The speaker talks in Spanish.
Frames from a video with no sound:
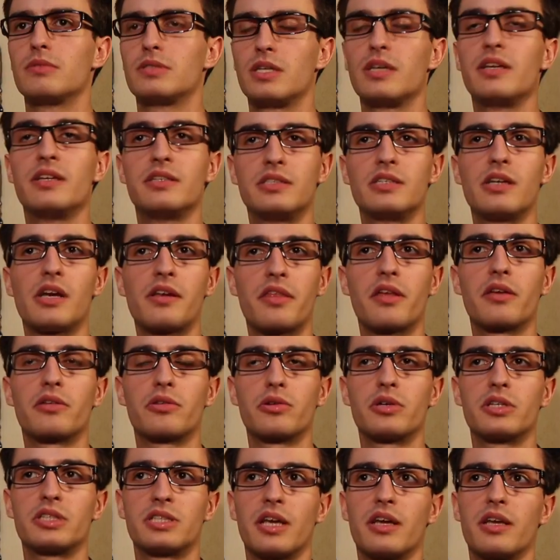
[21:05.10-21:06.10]
Sí, sí es
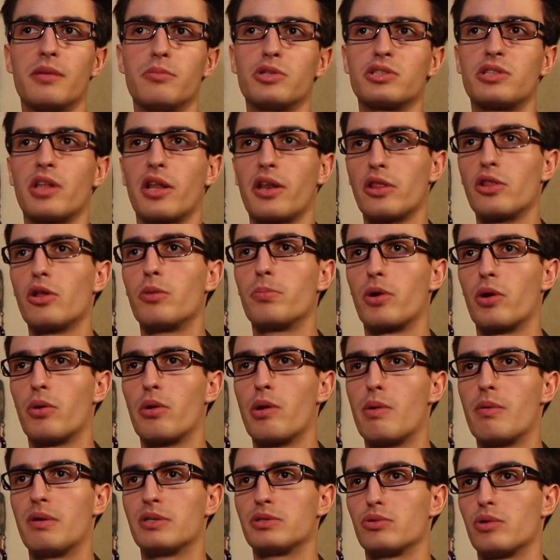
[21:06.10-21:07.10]
cierto que seguimos teniendo
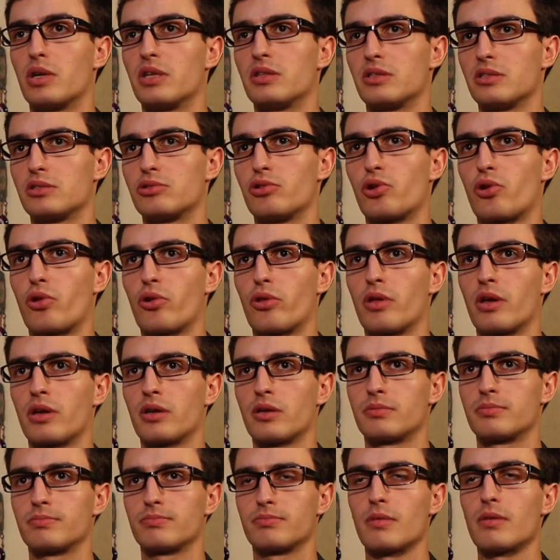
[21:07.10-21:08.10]
problemas durante esos
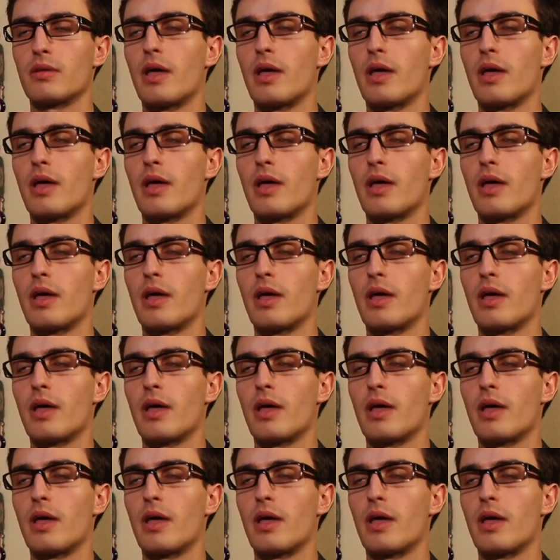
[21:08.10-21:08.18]
rodajes.